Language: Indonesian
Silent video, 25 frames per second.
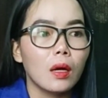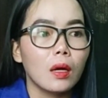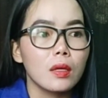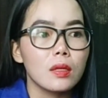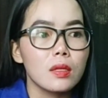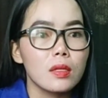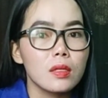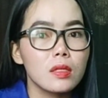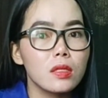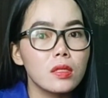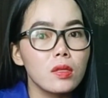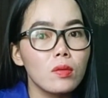
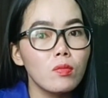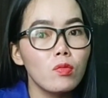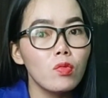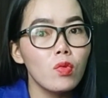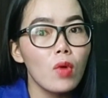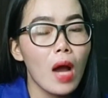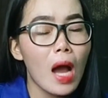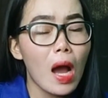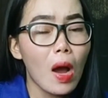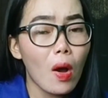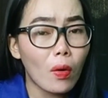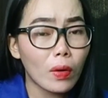
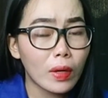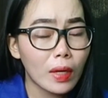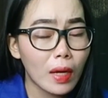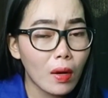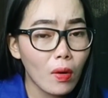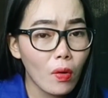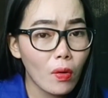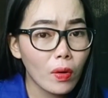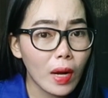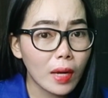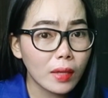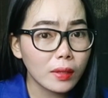semua
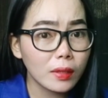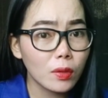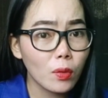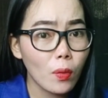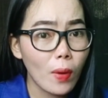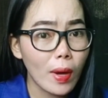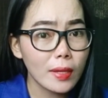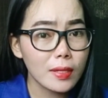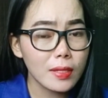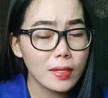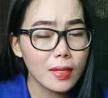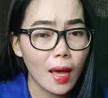orang-orang
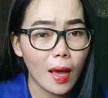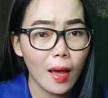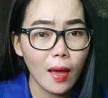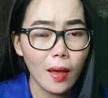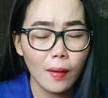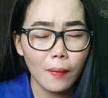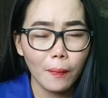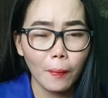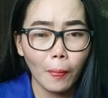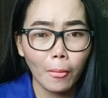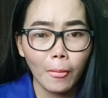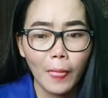dewasa
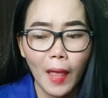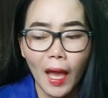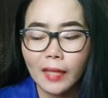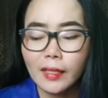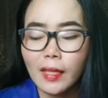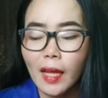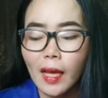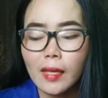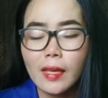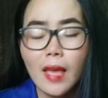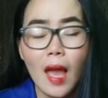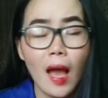
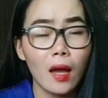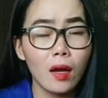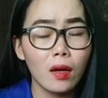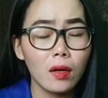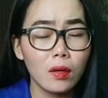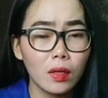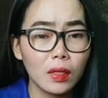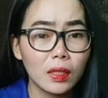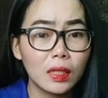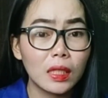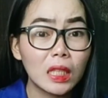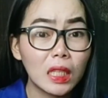ada yang
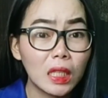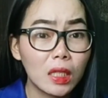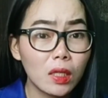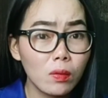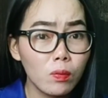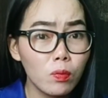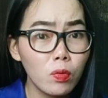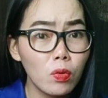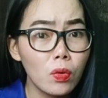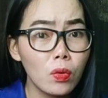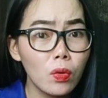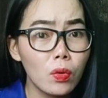ke
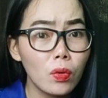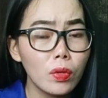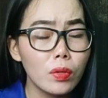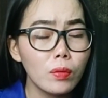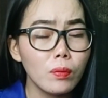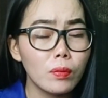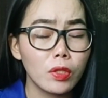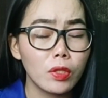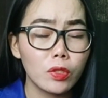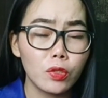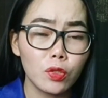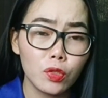
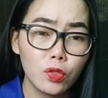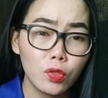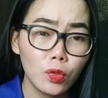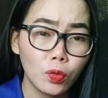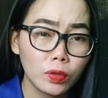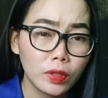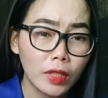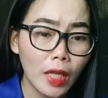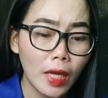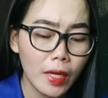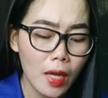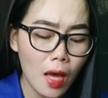kebun bercucuk
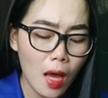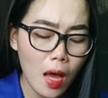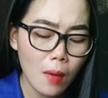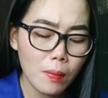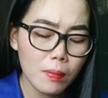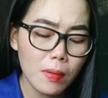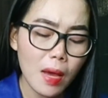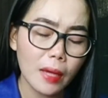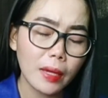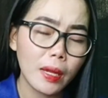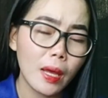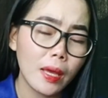
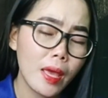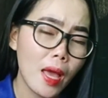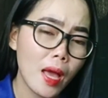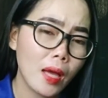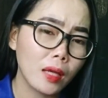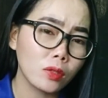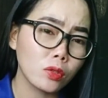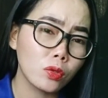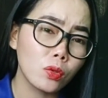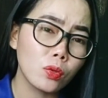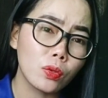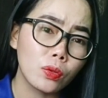tanam, ada
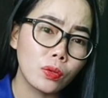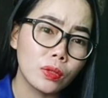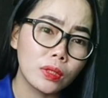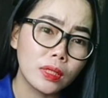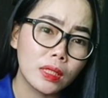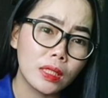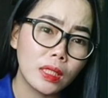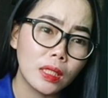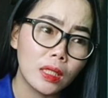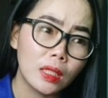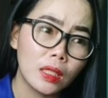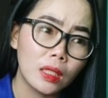yang turun
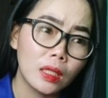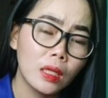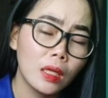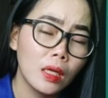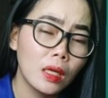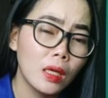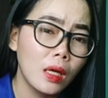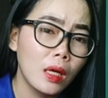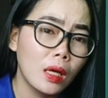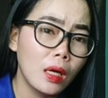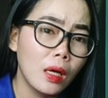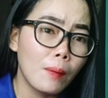ke
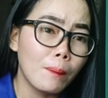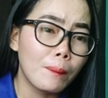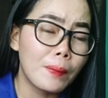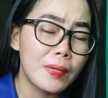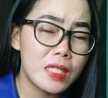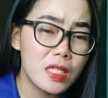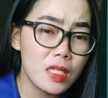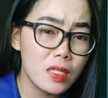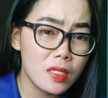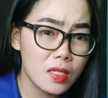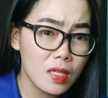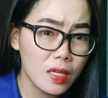
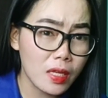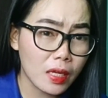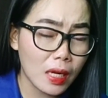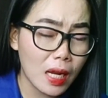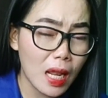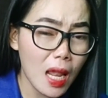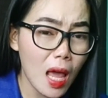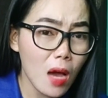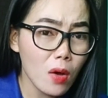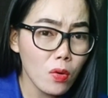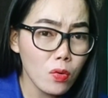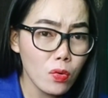pesisir
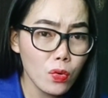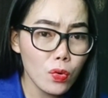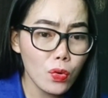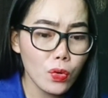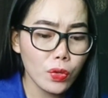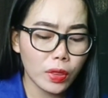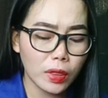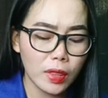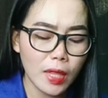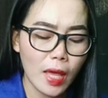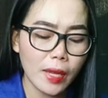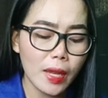
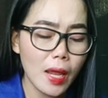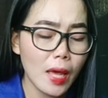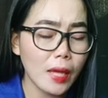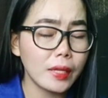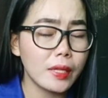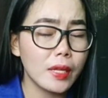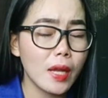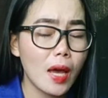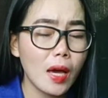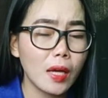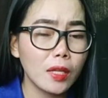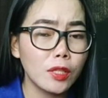laut dan
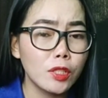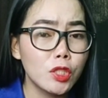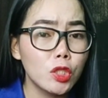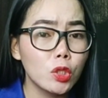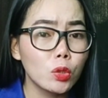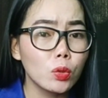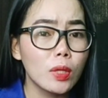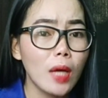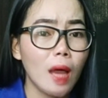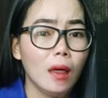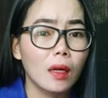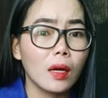ada
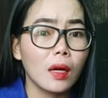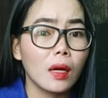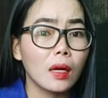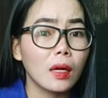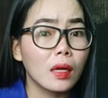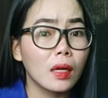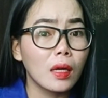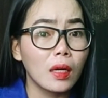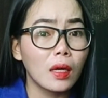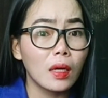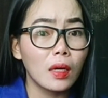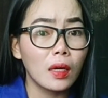juga
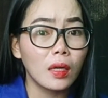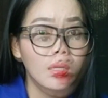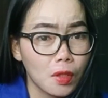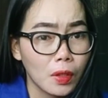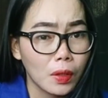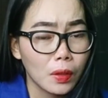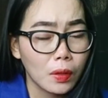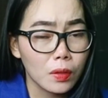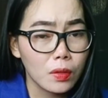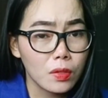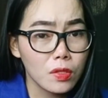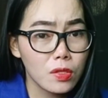ke
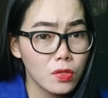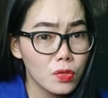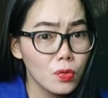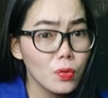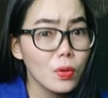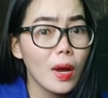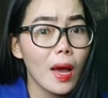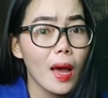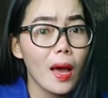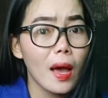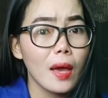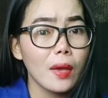
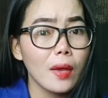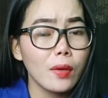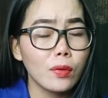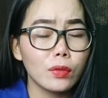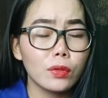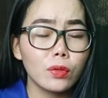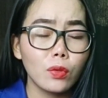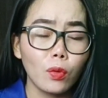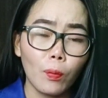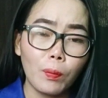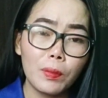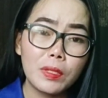sungai
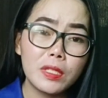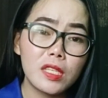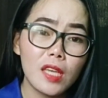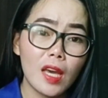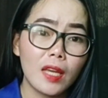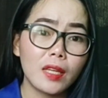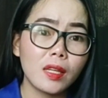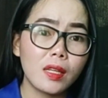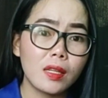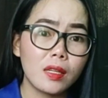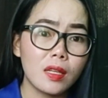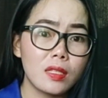untuk
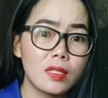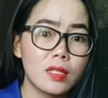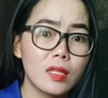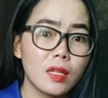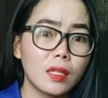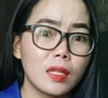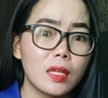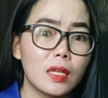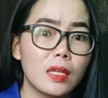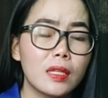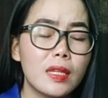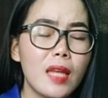mencari
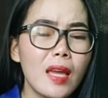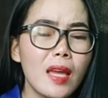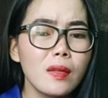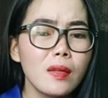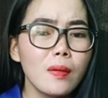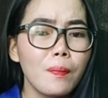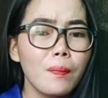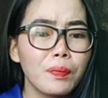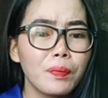rezeki dan